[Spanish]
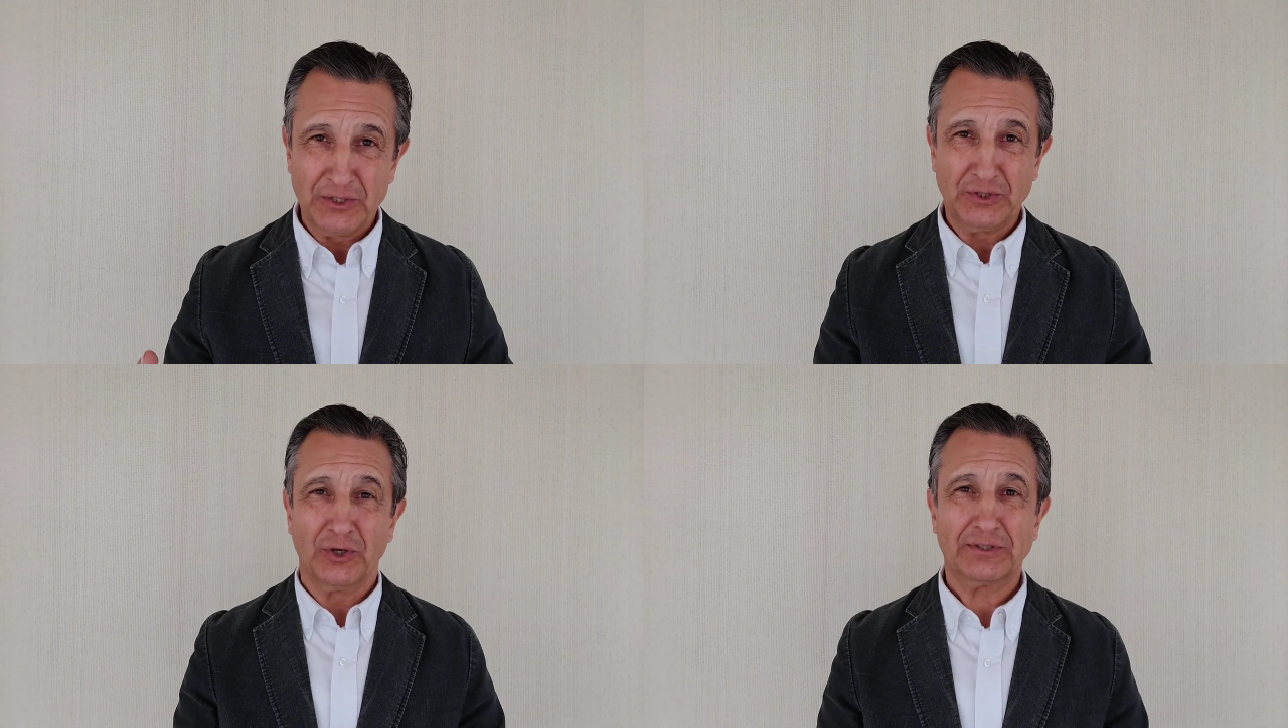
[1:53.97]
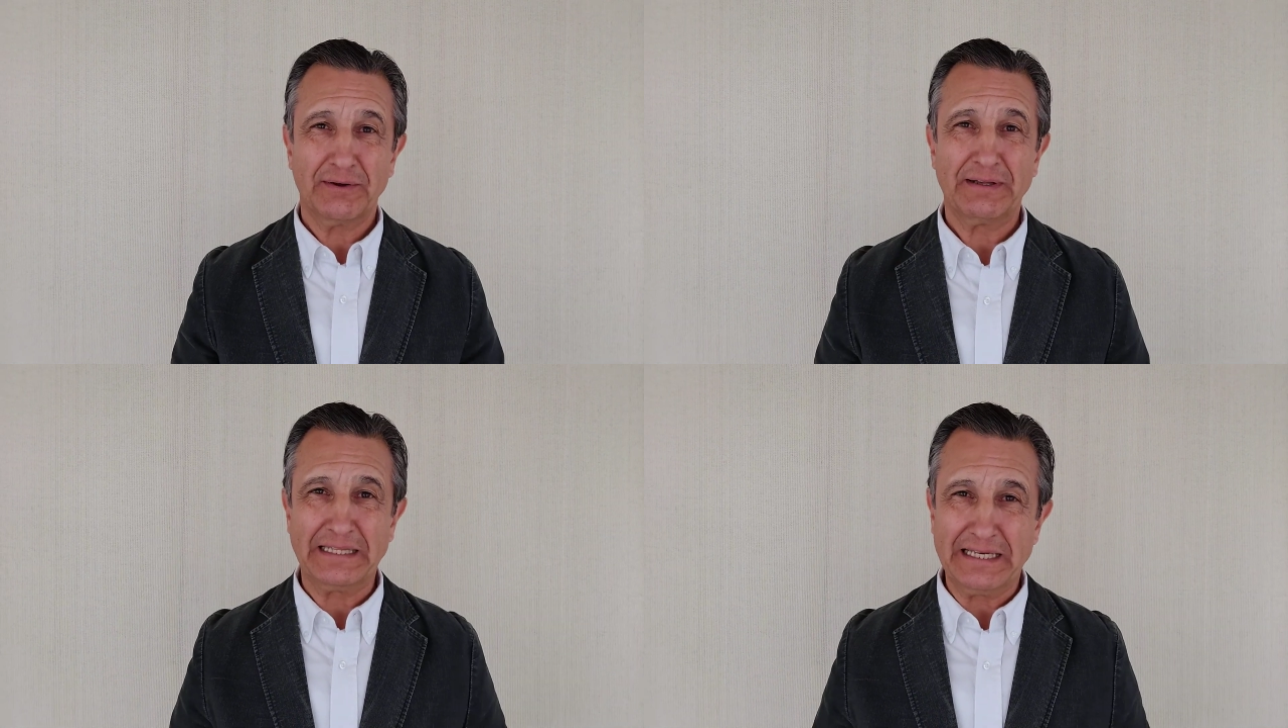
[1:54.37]
Dios te
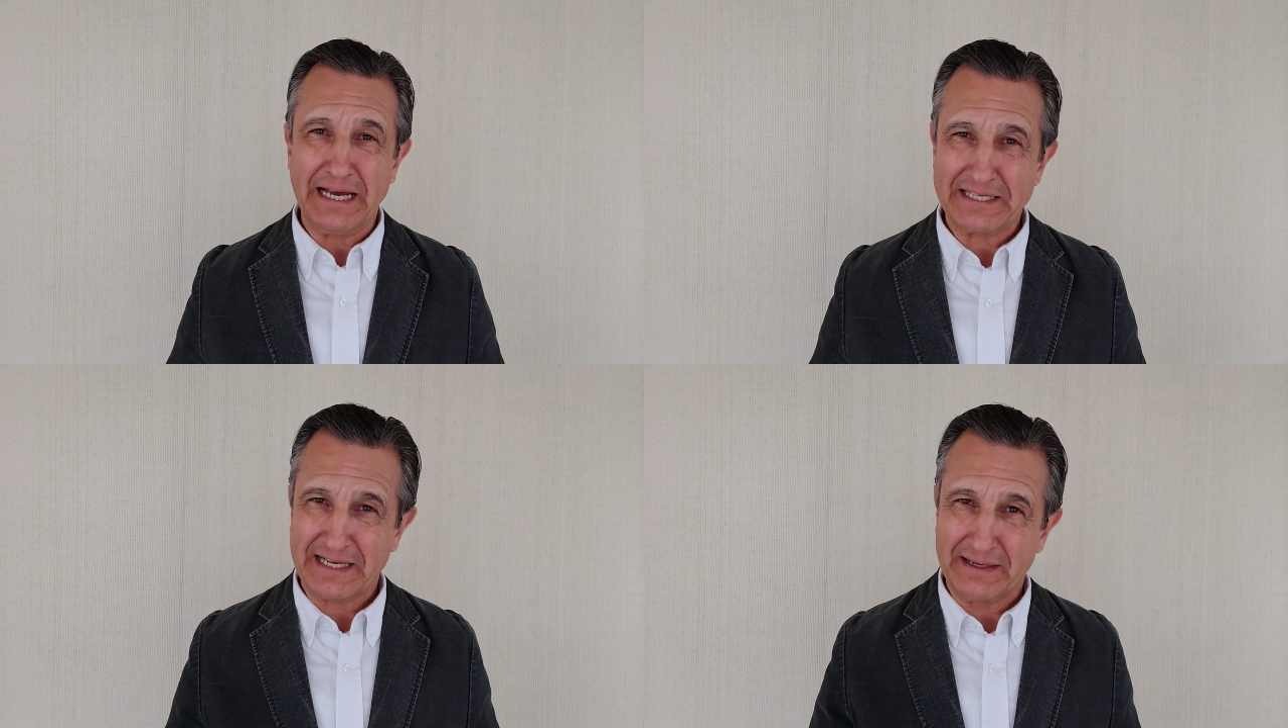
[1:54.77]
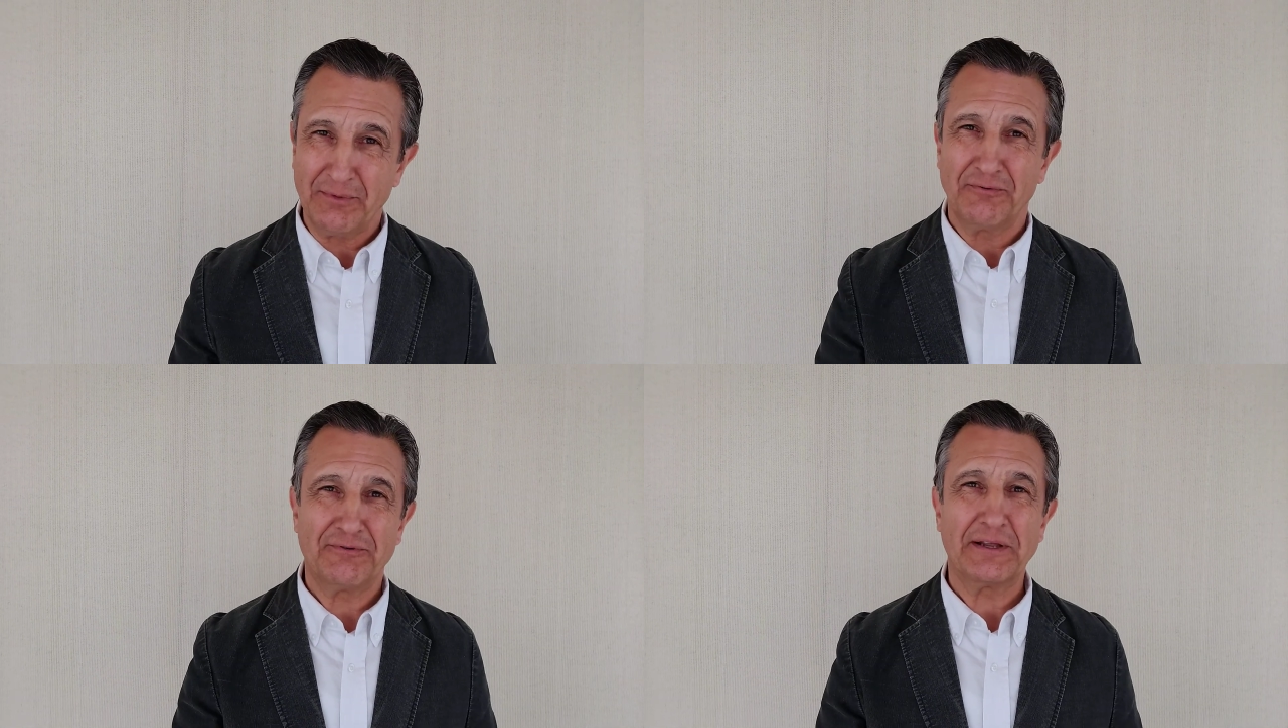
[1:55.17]
bendiga,
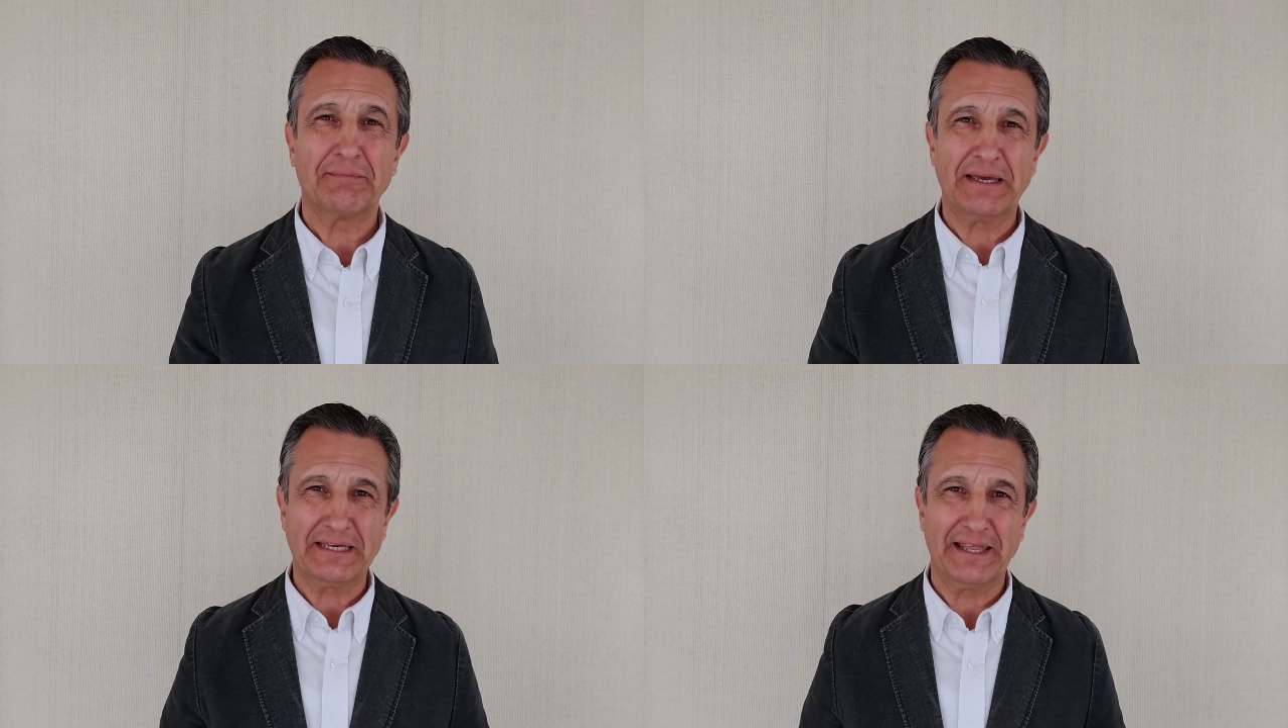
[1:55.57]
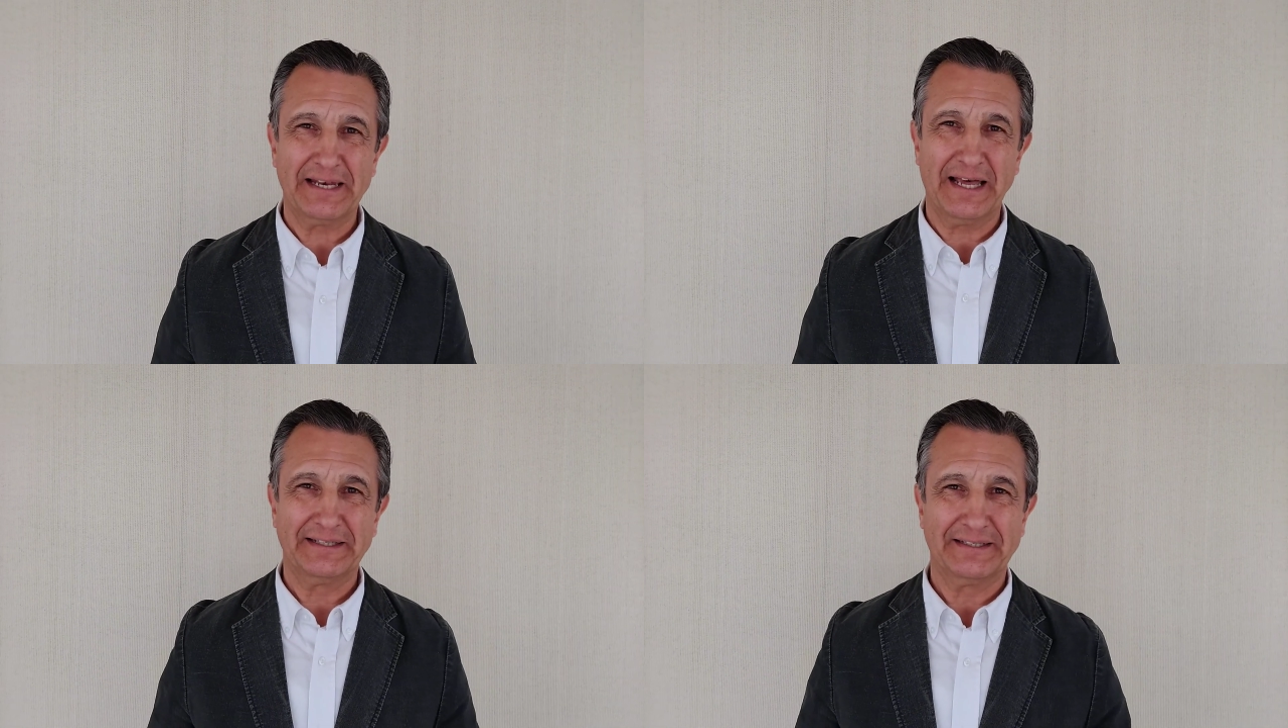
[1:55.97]
seguimos firmes y
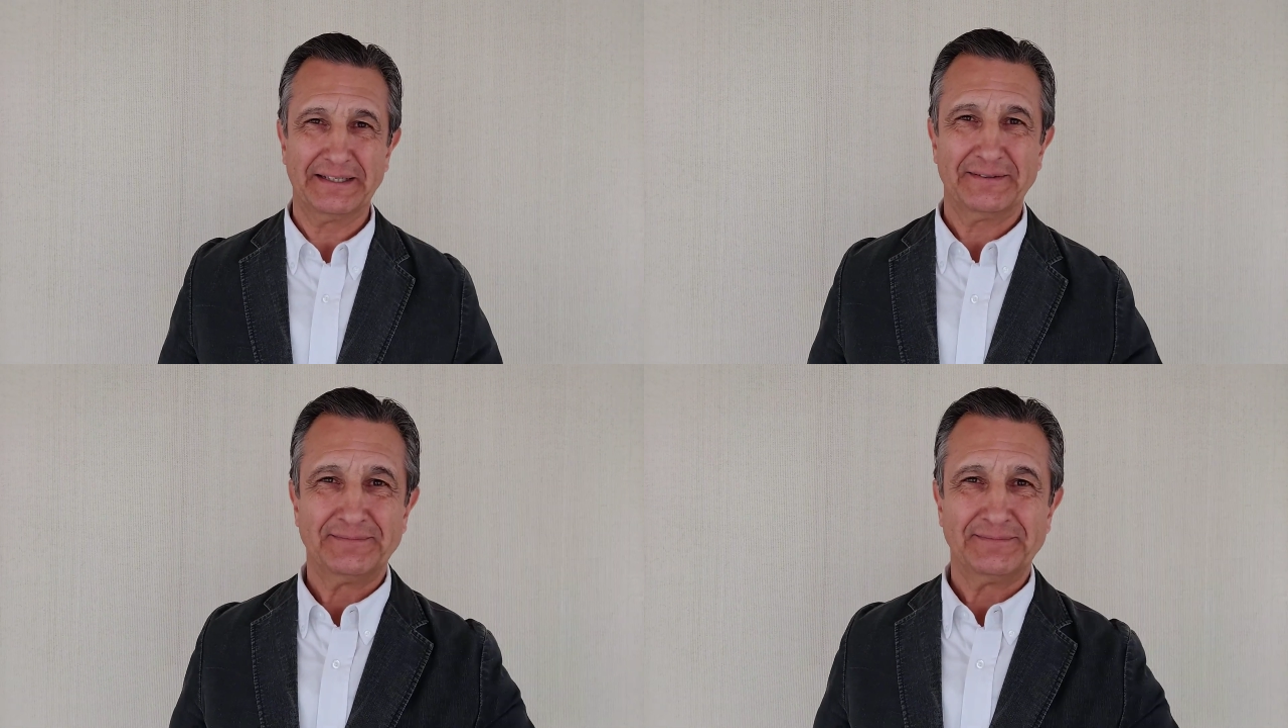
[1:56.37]
adelante.